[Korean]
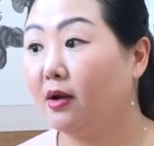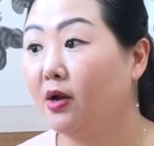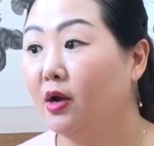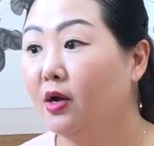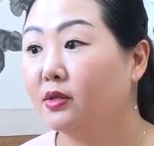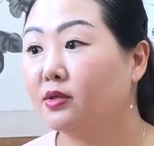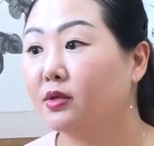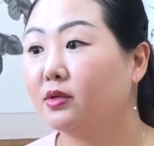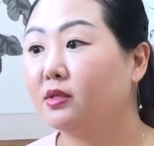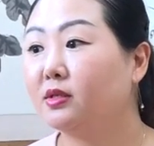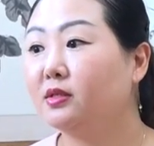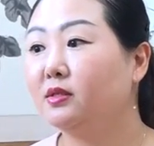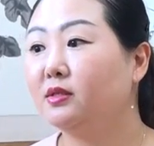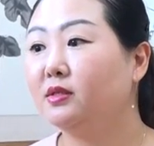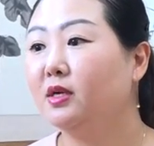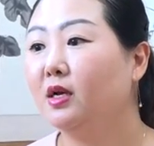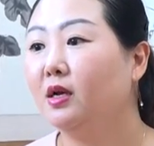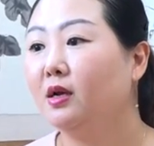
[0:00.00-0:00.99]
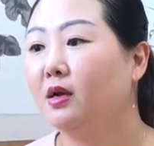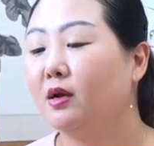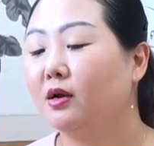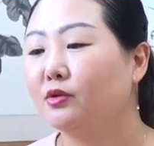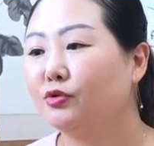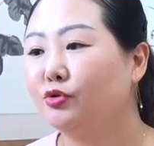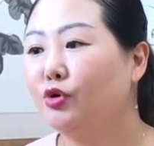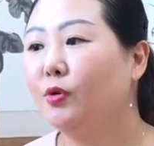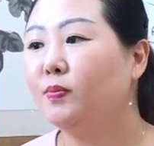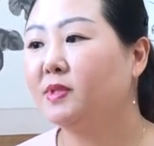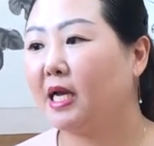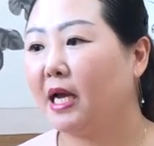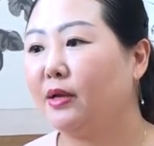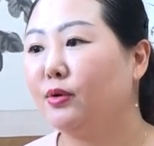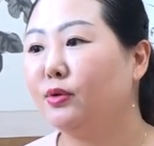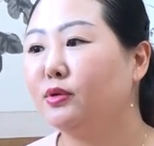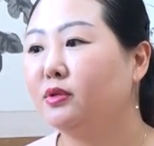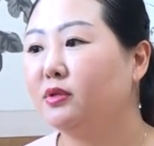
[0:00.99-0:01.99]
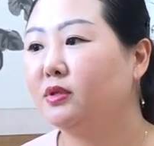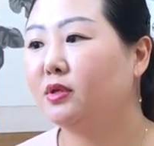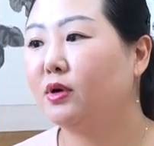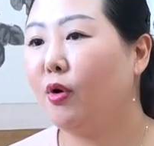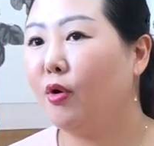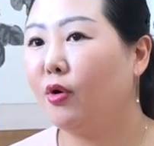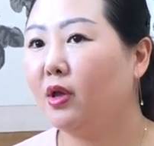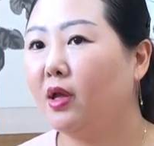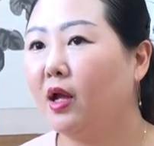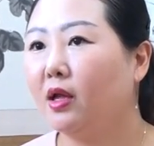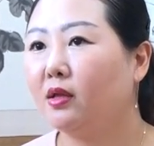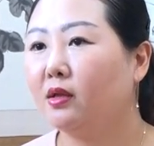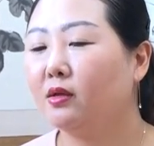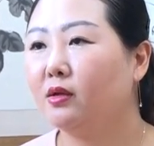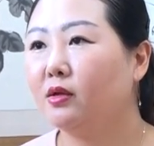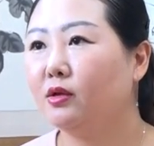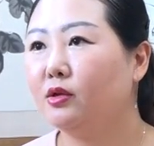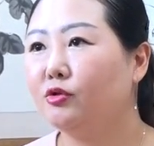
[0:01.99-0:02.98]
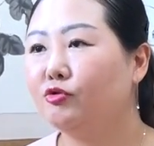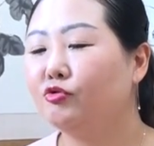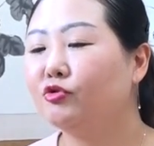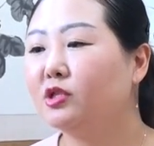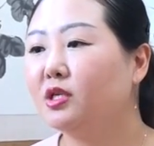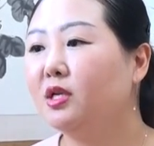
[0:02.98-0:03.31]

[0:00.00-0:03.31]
음. 그래서 그 수업 자료들을 거의 한 6,